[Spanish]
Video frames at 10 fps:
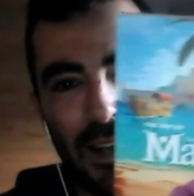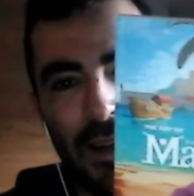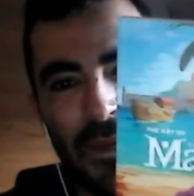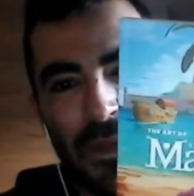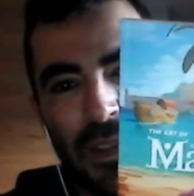
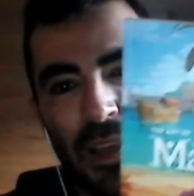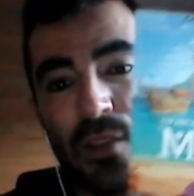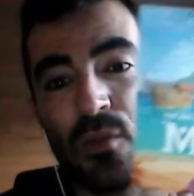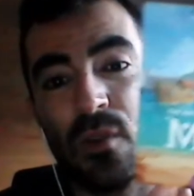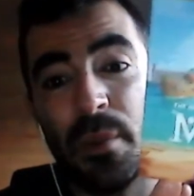Sí
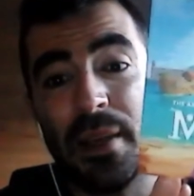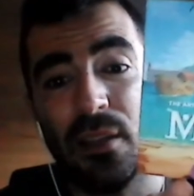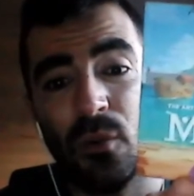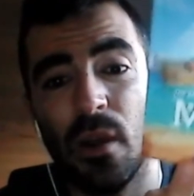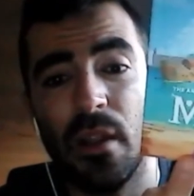que es una
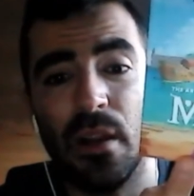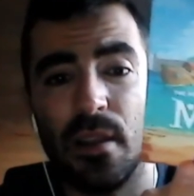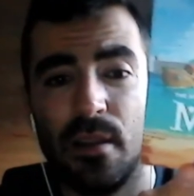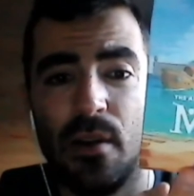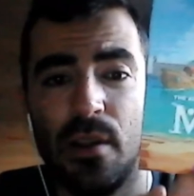miniatura del
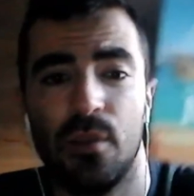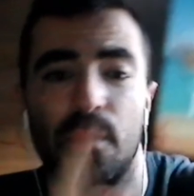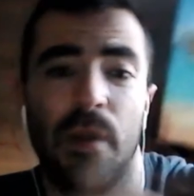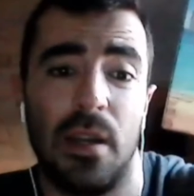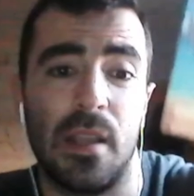que hicieron
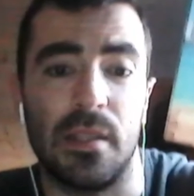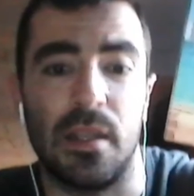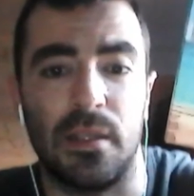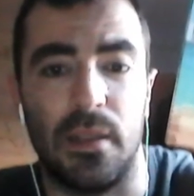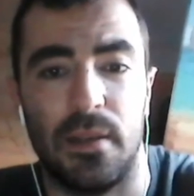ellos para el
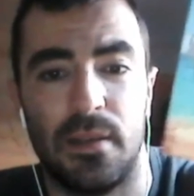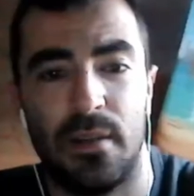Kickstarter,